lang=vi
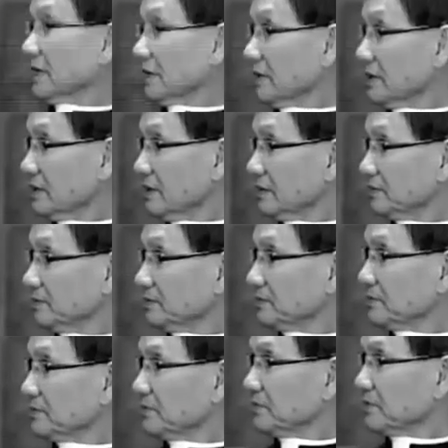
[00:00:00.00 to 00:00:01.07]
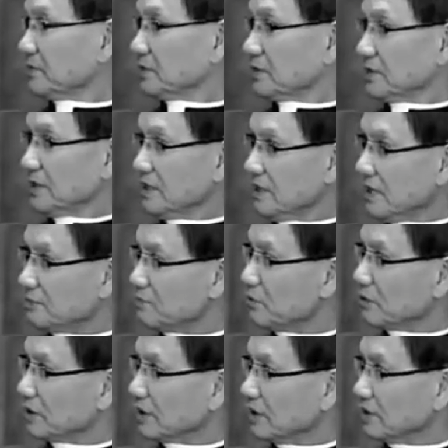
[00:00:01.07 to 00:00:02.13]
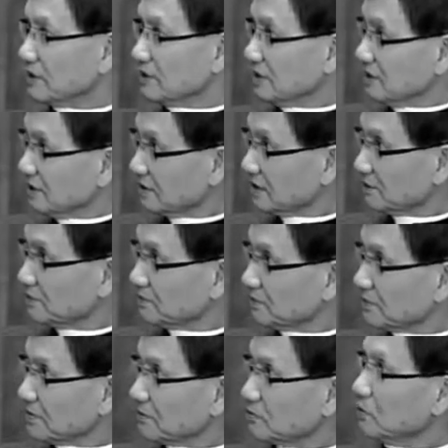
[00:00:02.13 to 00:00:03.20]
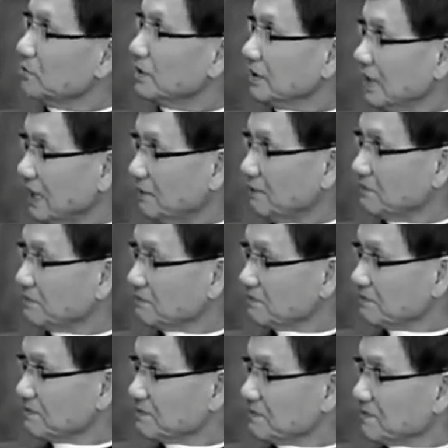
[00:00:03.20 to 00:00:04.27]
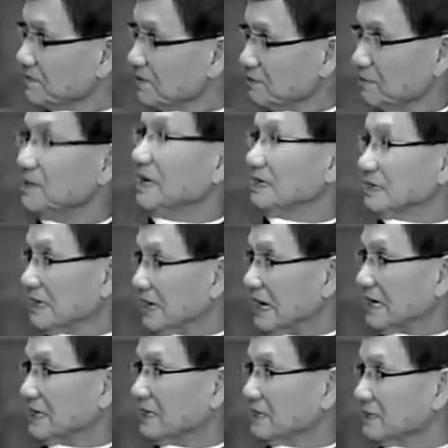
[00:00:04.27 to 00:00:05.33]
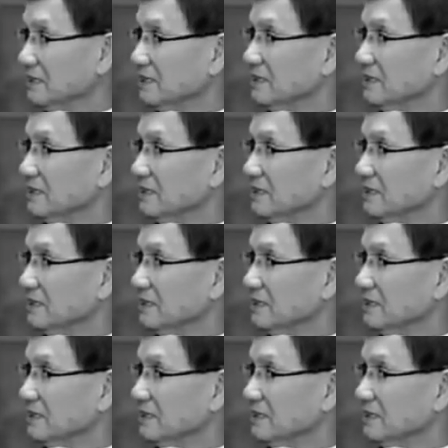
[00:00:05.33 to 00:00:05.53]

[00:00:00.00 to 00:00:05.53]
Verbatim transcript: người ở đó nữa à. cho đến năm 1948 mới lại trở lại đấy.